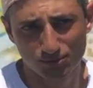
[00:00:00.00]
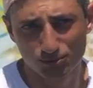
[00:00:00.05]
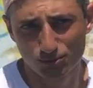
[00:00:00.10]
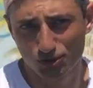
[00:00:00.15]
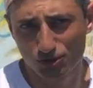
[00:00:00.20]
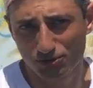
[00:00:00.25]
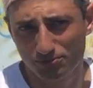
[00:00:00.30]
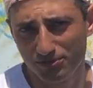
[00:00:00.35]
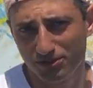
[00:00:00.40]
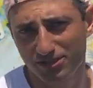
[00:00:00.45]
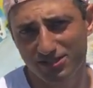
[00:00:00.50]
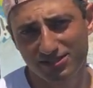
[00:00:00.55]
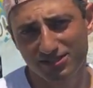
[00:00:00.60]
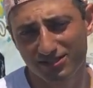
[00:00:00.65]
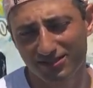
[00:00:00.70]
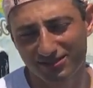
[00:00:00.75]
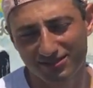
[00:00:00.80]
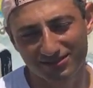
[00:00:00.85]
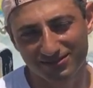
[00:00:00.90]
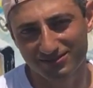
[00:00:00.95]
лучше
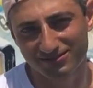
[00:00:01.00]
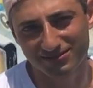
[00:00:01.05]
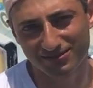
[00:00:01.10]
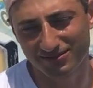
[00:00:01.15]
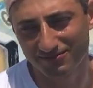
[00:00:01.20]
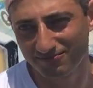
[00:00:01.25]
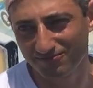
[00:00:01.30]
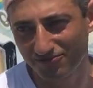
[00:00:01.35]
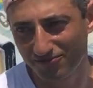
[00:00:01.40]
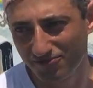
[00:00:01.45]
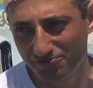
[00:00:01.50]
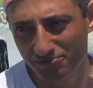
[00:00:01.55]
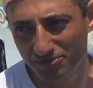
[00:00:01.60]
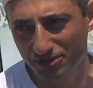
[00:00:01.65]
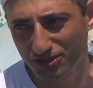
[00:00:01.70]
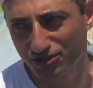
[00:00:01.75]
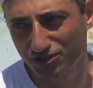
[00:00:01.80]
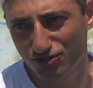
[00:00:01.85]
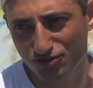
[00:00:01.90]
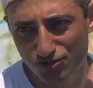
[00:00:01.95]
места
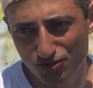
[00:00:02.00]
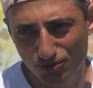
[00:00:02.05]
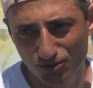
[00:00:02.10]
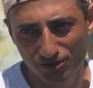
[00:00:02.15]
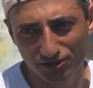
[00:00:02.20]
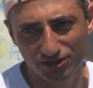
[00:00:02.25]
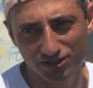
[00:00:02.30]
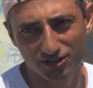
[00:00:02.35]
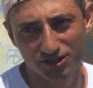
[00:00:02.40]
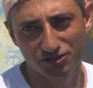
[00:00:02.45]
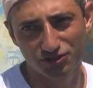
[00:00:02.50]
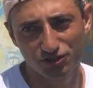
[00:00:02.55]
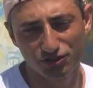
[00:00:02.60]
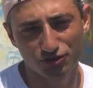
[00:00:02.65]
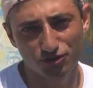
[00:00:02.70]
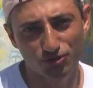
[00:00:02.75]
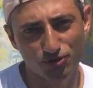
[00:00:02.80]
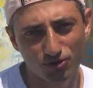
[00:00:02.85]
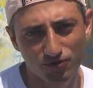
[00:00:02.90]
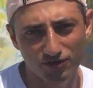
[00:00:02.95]
межсезонье для
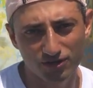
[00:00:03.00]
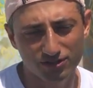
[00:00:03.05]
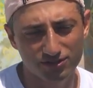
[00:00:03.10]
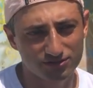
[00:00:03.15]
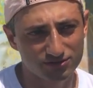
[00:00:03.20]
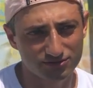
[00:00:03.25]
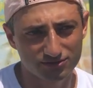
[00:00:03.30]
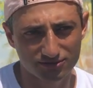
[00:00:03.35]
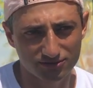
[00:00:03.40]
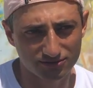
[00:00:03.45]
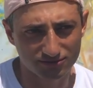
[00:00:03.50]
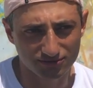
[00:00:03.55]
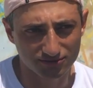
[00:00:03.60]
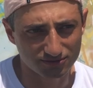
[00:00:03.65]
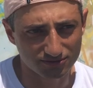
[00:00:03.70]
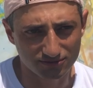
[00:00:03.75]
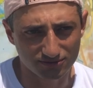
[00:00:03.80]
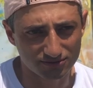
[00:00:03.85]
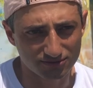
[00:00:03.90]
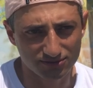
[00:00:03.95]
тренировок, э,
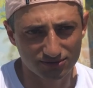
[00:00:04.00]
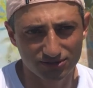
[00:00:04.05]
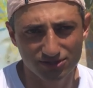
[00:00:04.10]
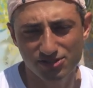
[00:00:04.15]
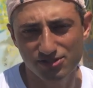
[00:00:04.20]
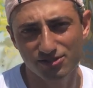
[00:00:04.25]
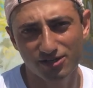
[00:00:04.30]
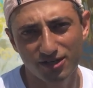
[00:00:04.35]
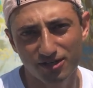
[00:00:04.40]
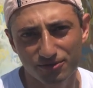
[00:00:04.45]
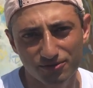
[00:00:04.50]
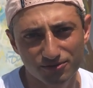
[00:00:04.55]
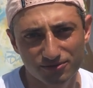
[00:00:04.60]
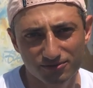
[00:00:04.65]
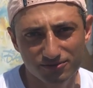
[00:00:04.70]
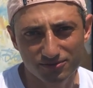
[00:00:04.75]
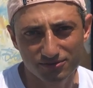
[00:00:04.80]
не знаю.